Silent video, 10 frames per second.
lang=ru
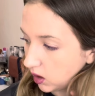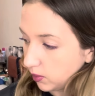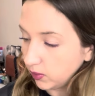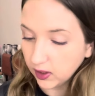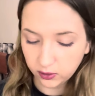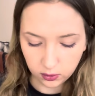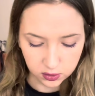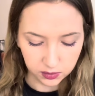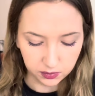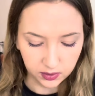Меня
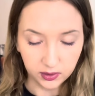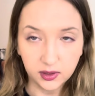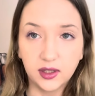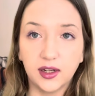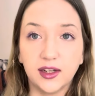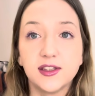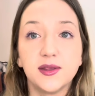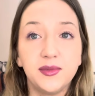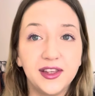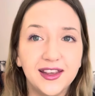должен был
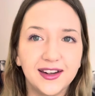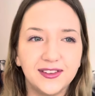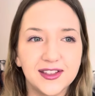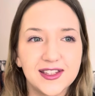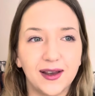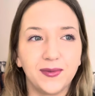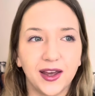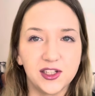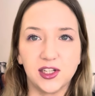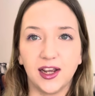экзаменировать,
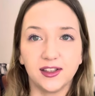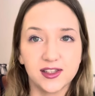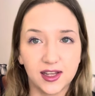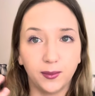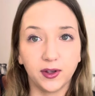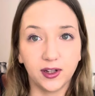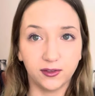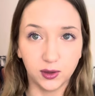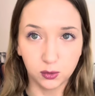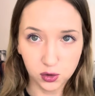опять же, этот самый
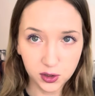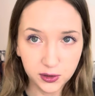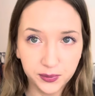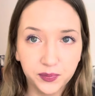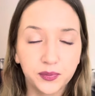главный мужик,